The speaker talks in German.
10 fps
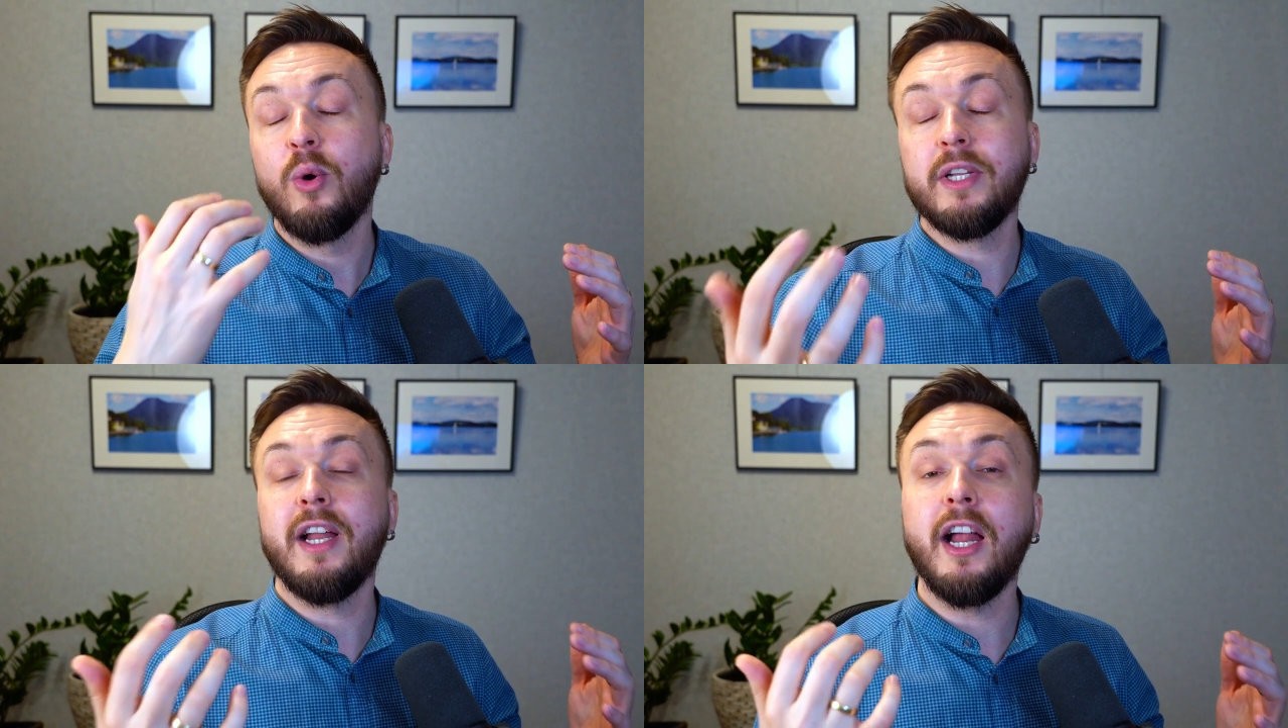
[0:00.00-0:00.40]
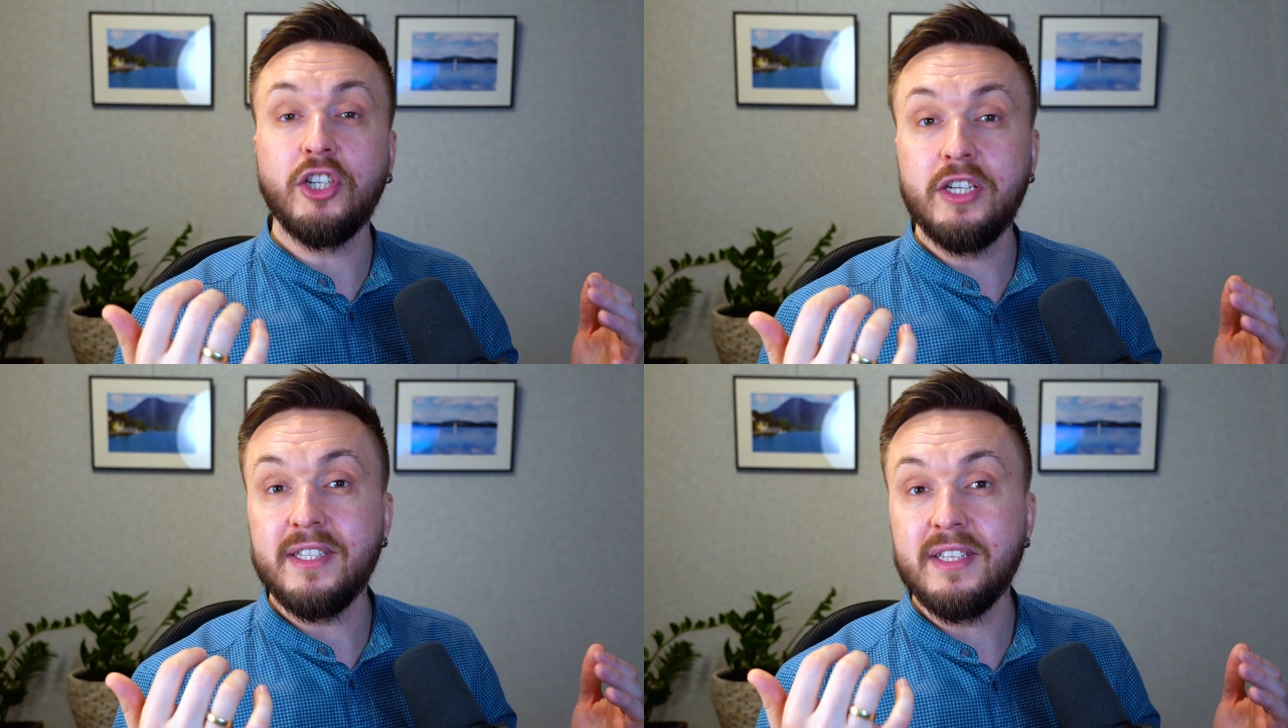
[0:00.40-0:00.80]
und dann
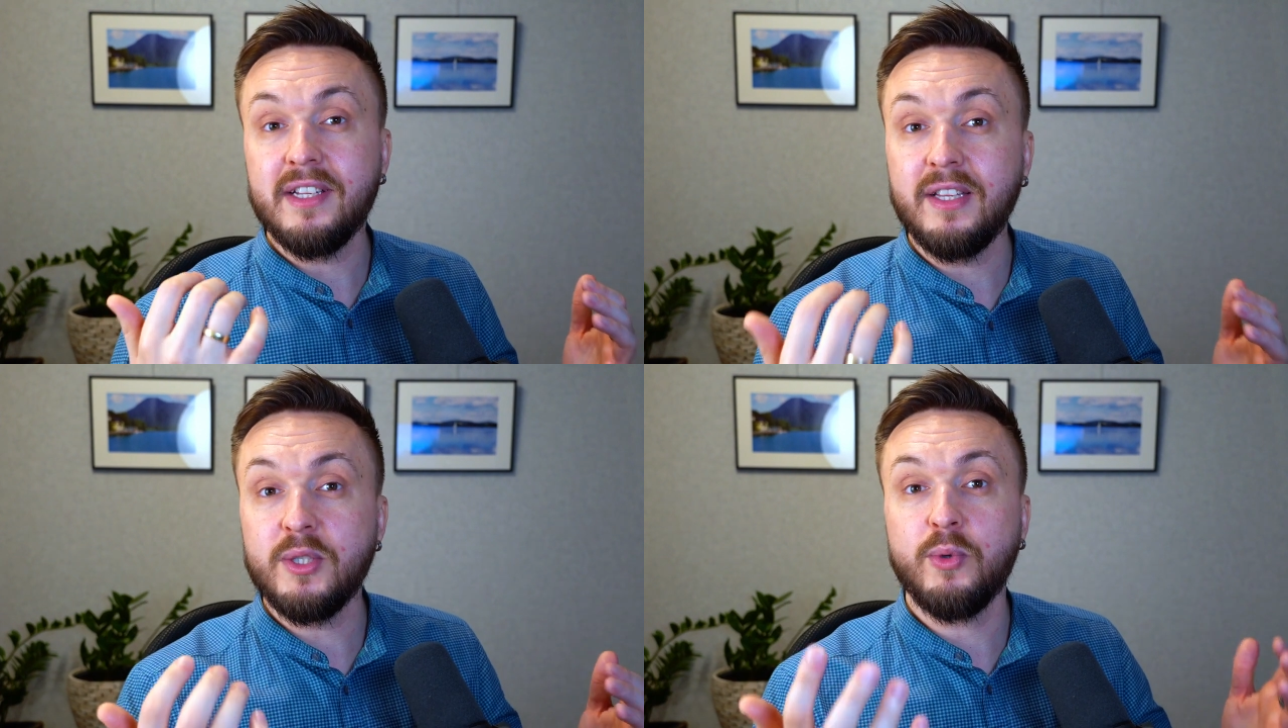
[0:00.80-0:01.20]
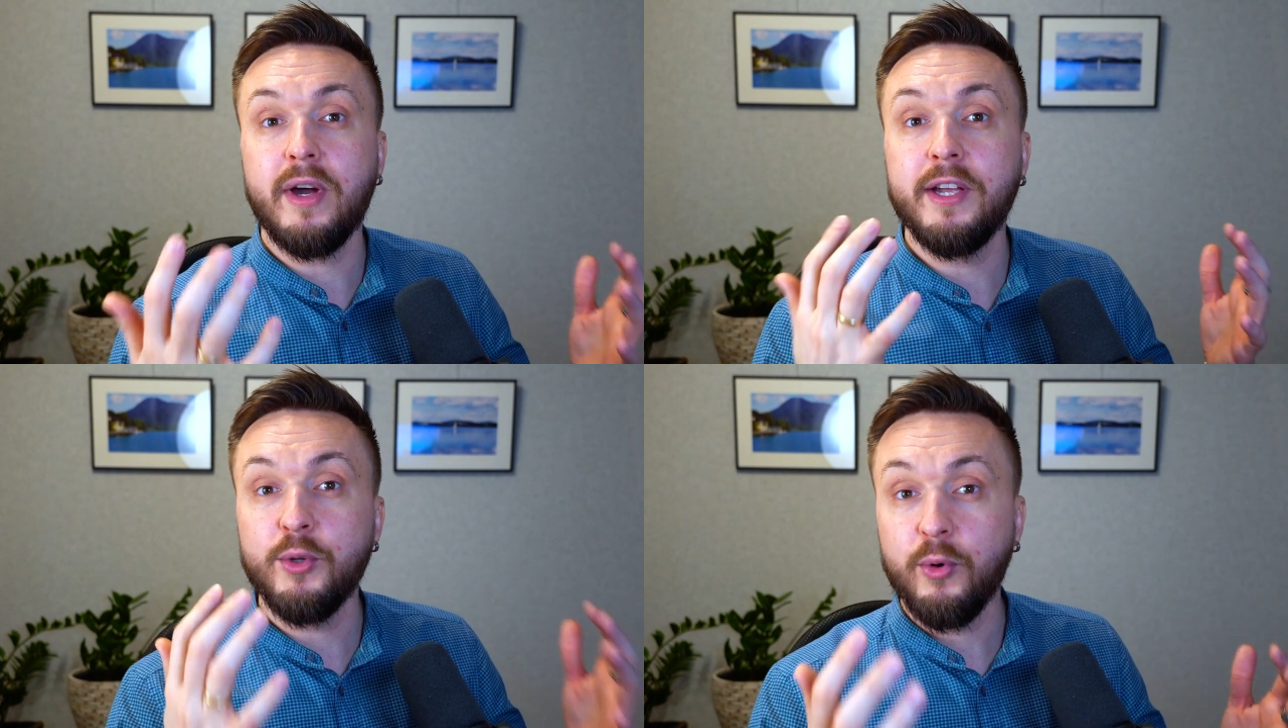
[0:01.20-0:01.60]
anschließend kannst du
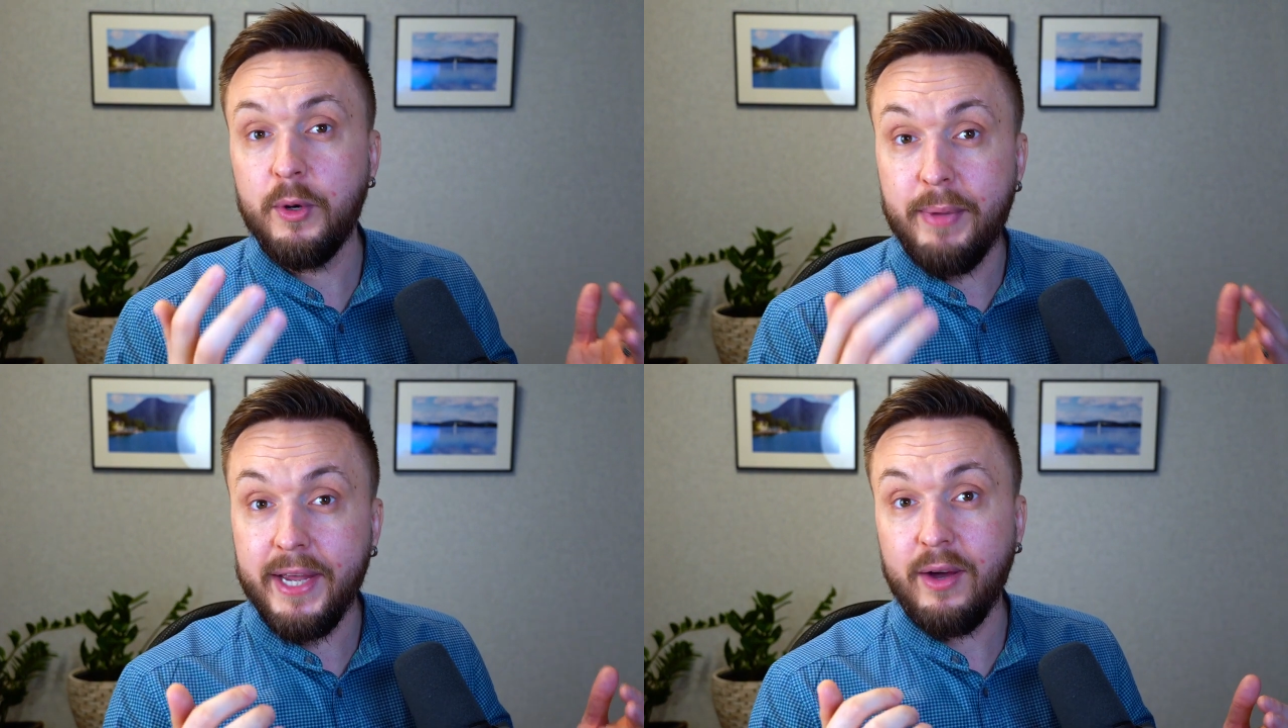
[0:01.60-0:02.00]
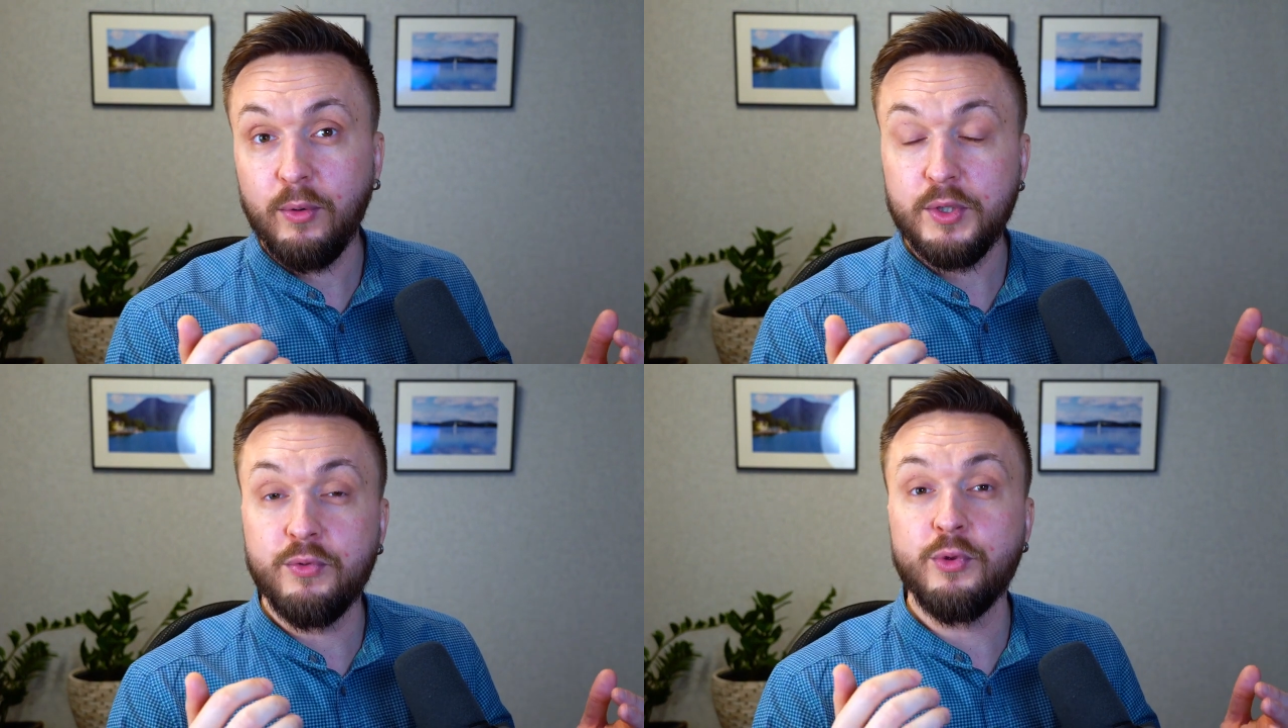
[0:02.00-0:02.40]
ein Rollback
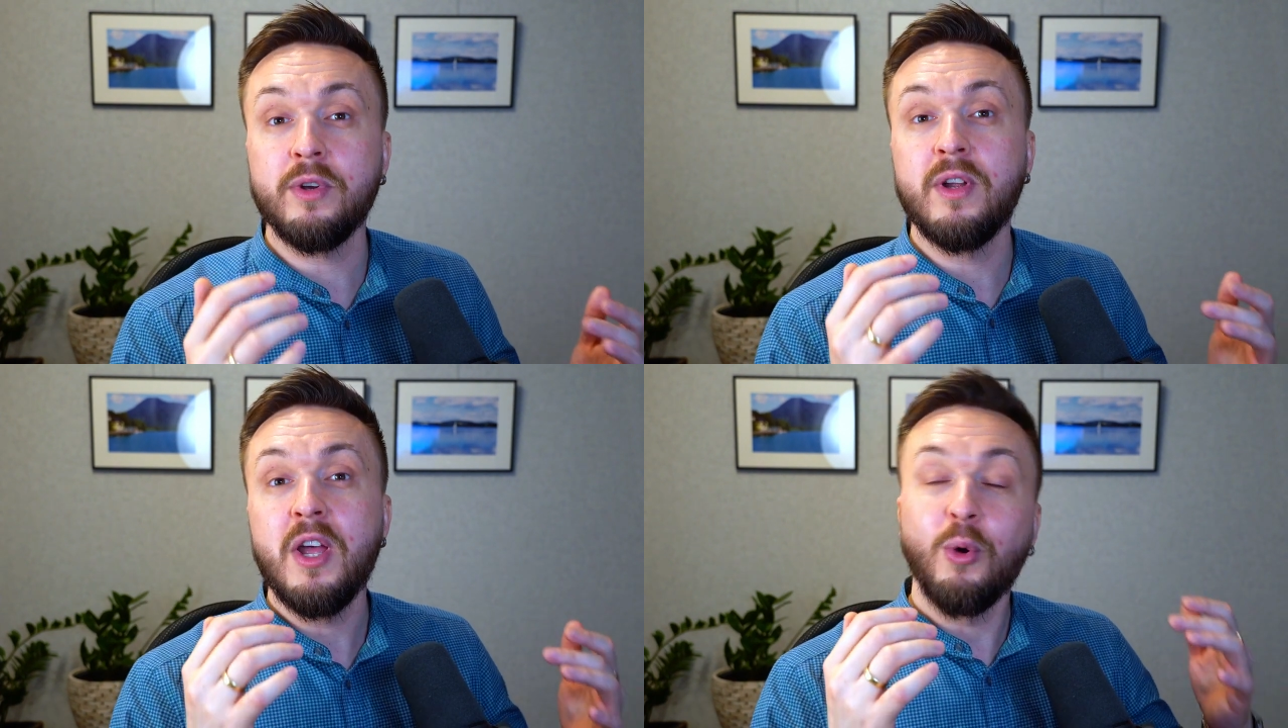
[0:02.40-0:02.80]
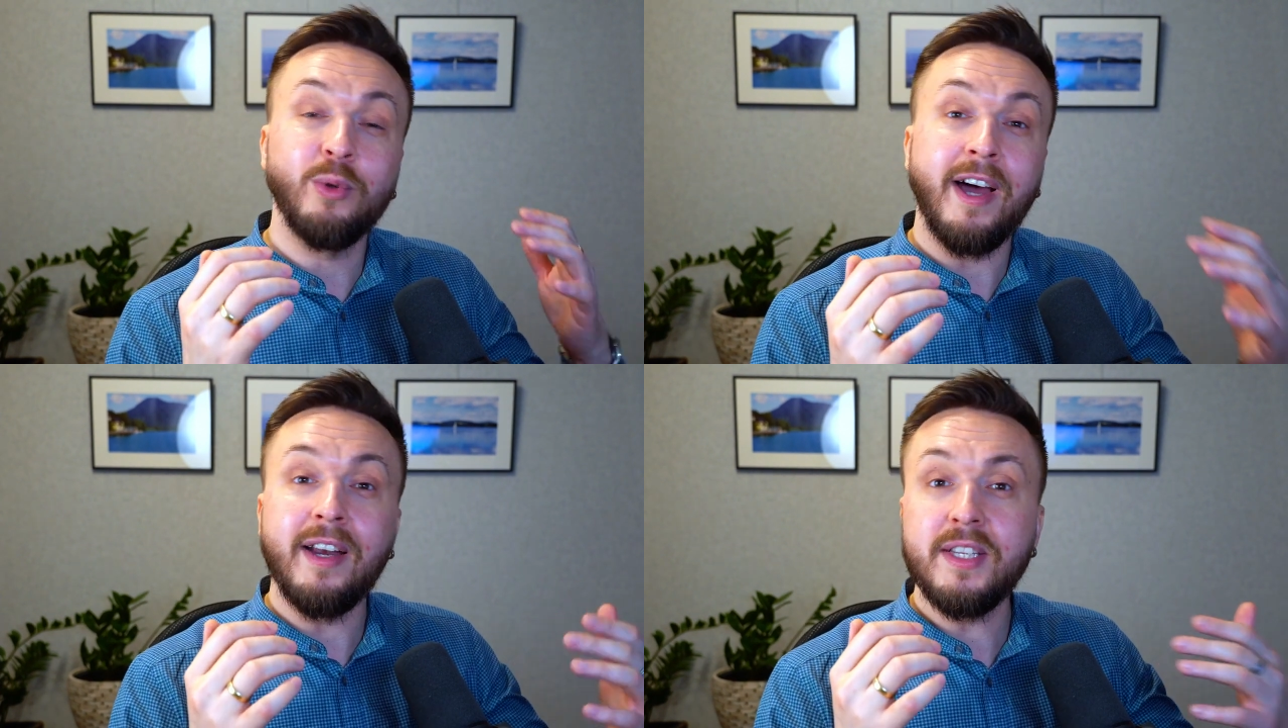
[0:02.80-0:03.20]
ausführen
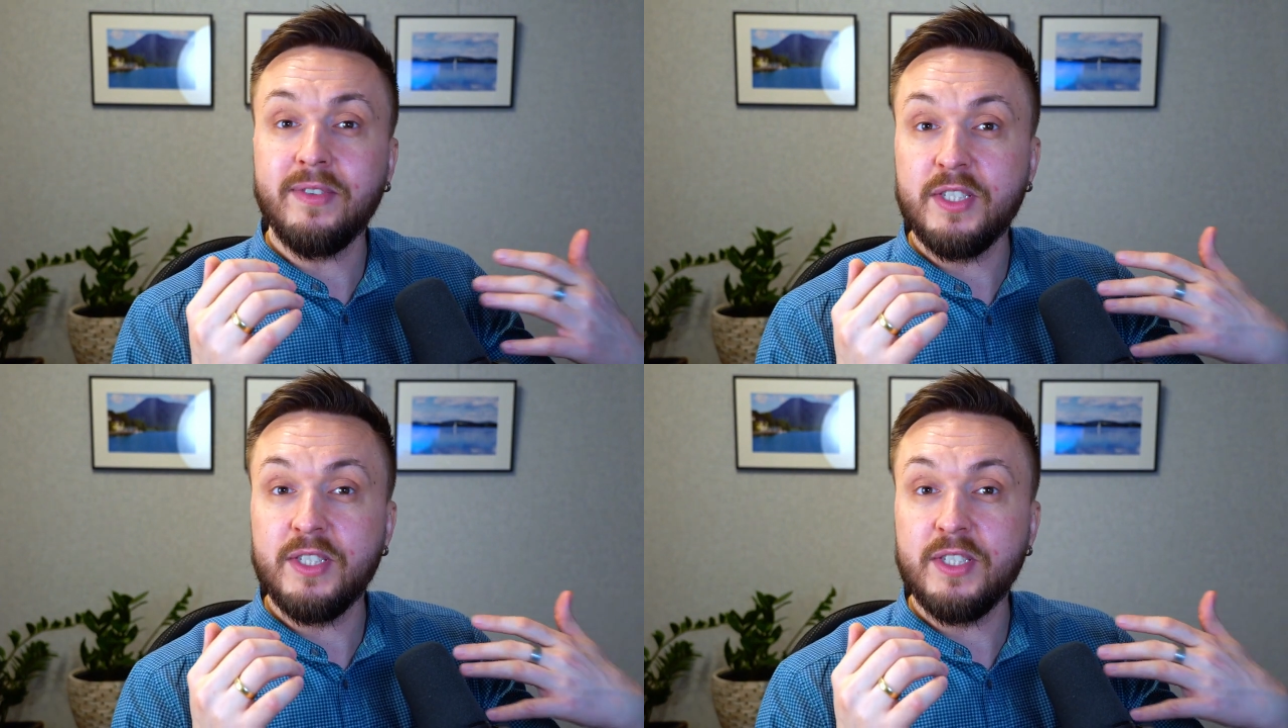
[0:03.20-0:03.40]
und alles,